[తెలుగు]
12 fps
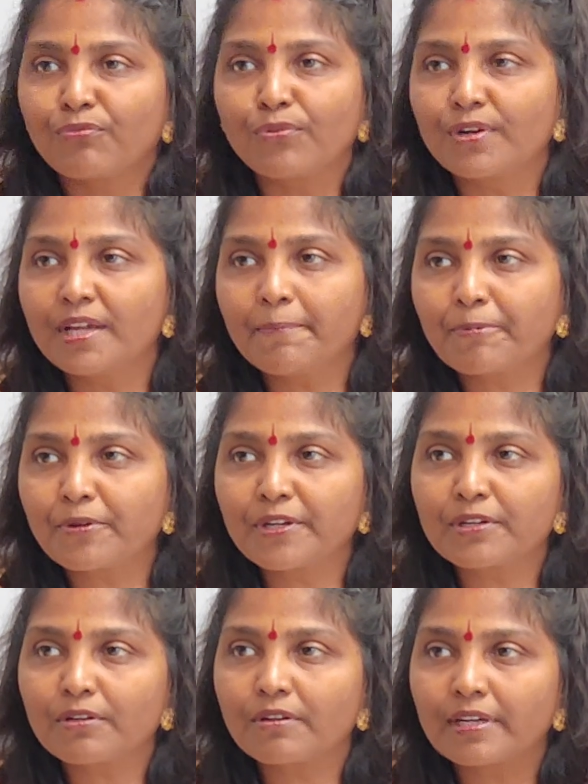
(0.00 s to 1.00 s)
ఫుడ్ ఎప్పుడు
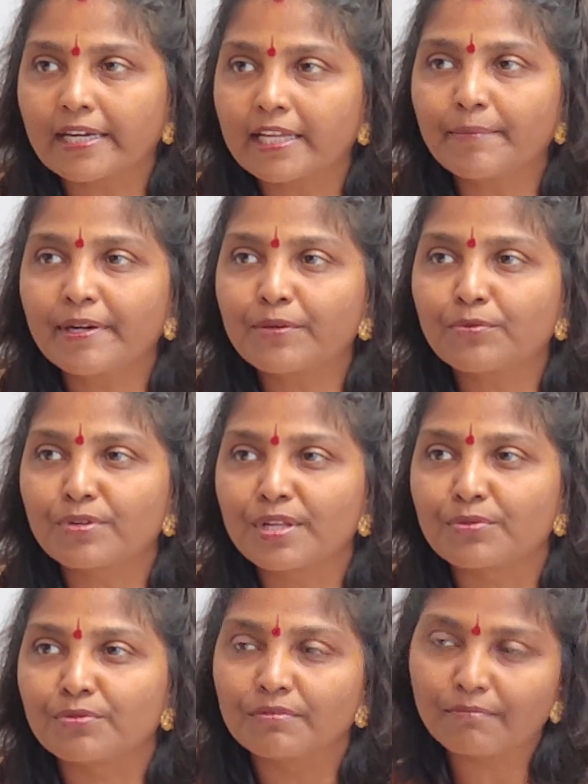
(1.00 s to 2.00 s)
ఇంట్లో రెడీమేడ్
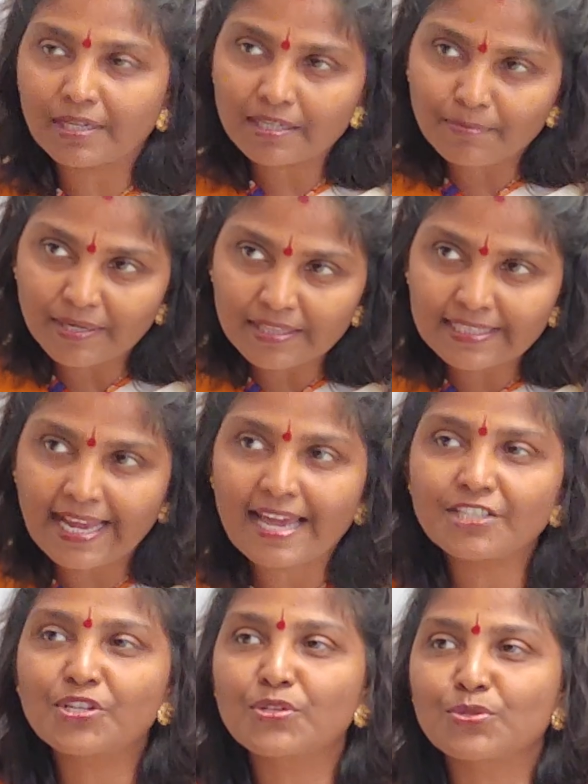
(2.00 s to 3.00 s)
ఉండదు మనకి మనం
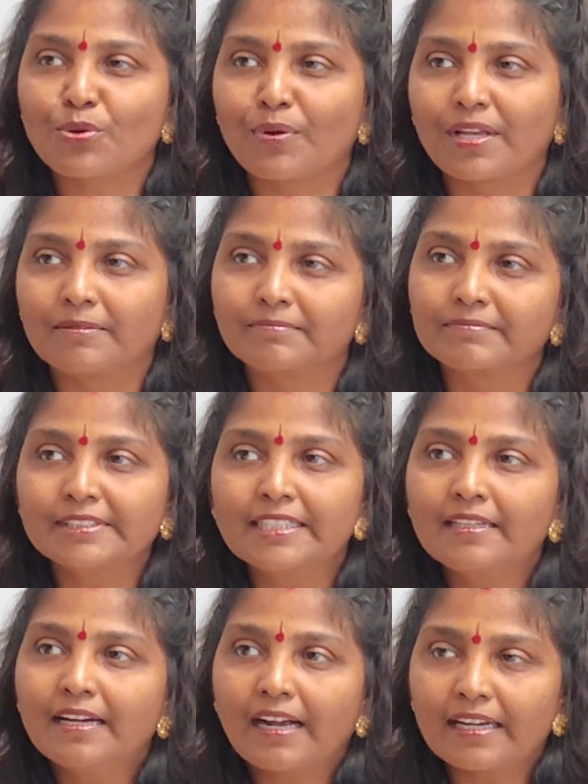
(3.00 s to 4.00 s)
తయారు చేసుకోవాలి
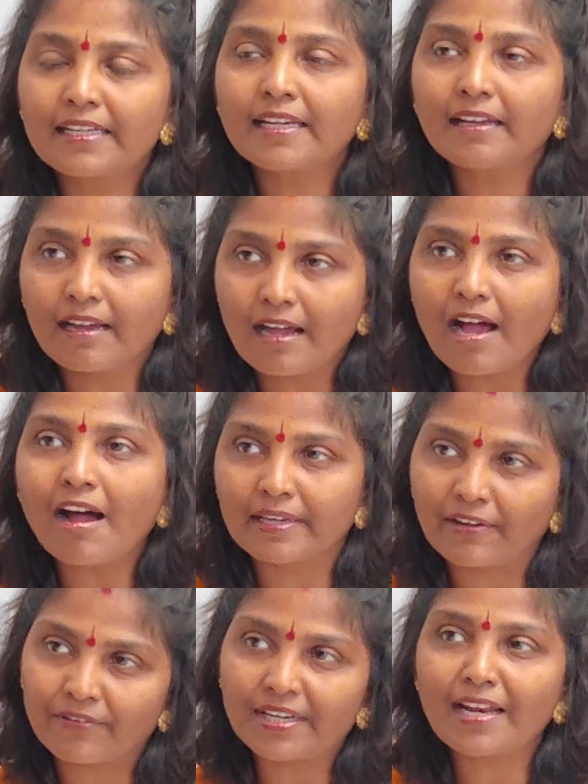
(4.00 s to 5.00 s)
అంటే
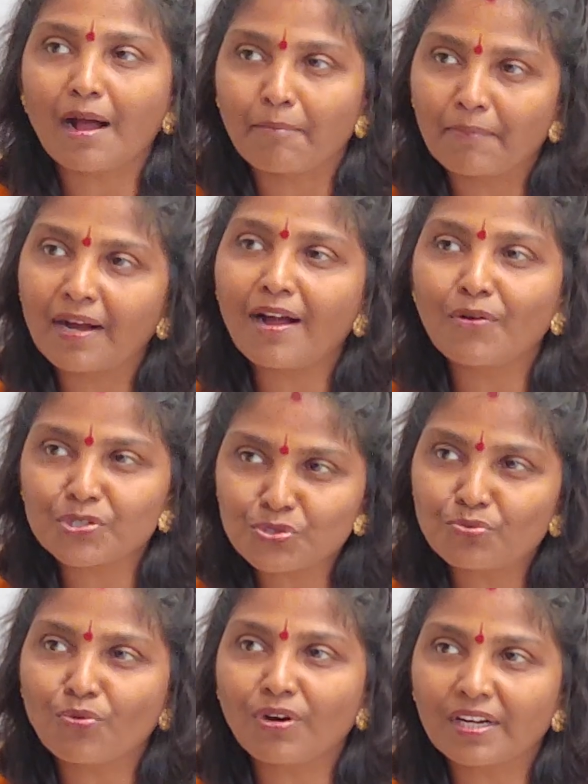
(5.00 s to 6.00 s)
ఎవరైనా అమ్మ కావచ్చు
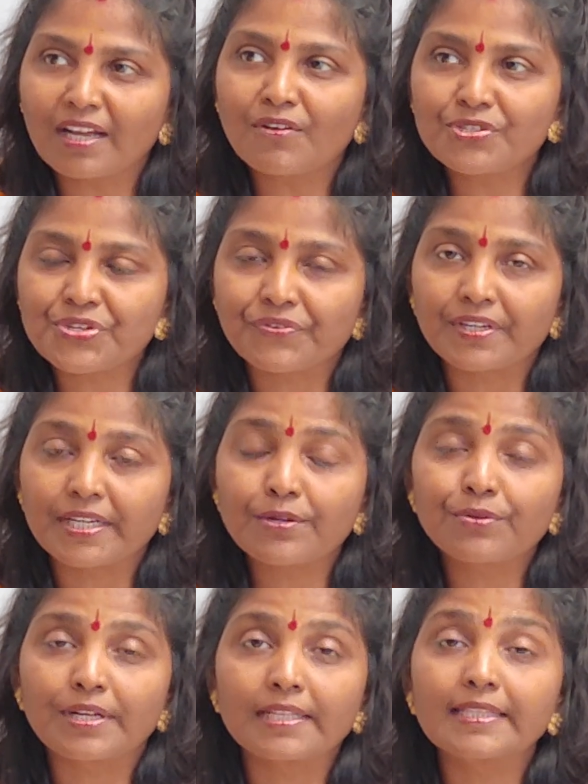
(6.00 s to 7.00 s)
ఇంకొకళ్ళు కావచ్చు ఎవరైనా
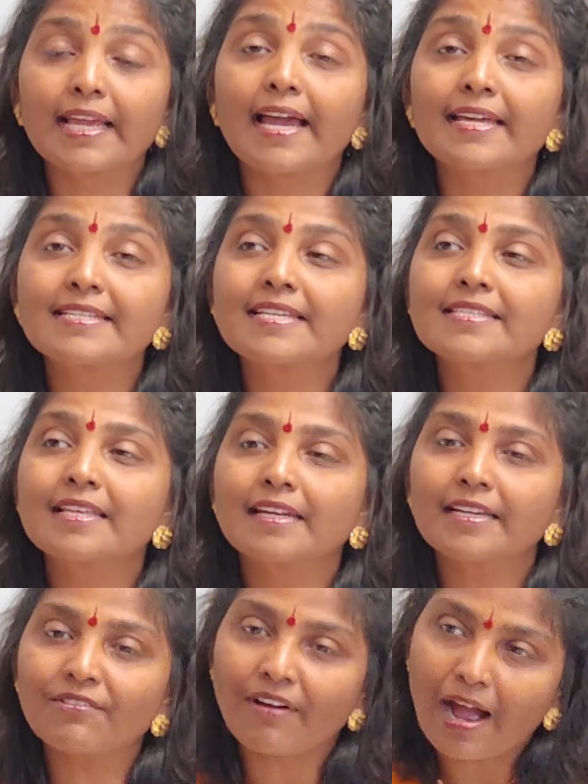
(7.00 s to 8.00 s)
కూడా తయారు
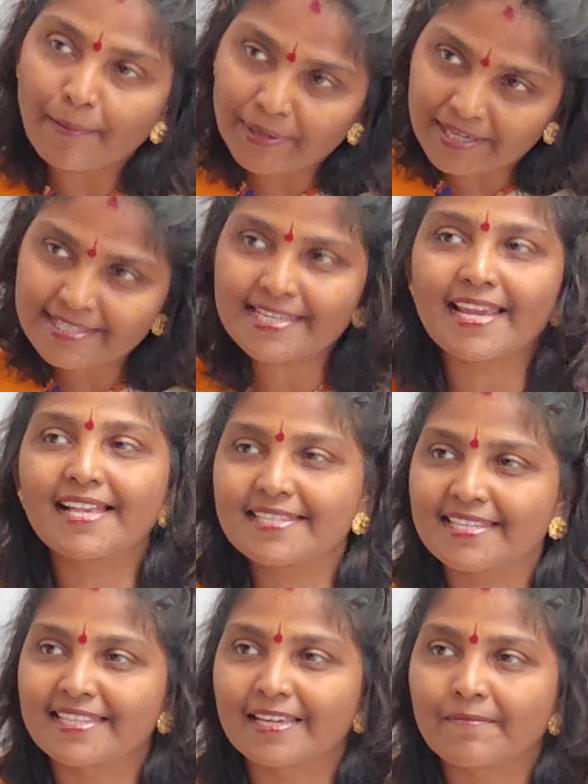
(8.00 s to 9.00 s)
చేస్తారంటే ఆమెనా
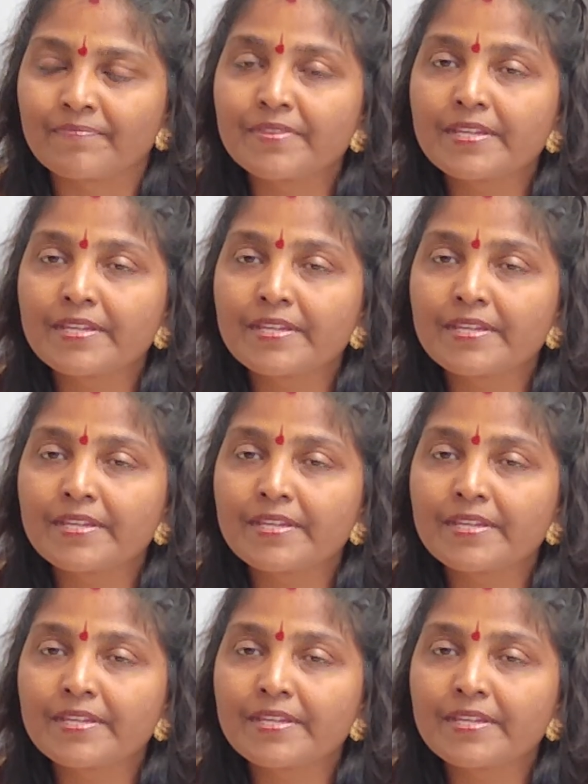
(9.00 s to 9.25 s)
చేయాల్సిందే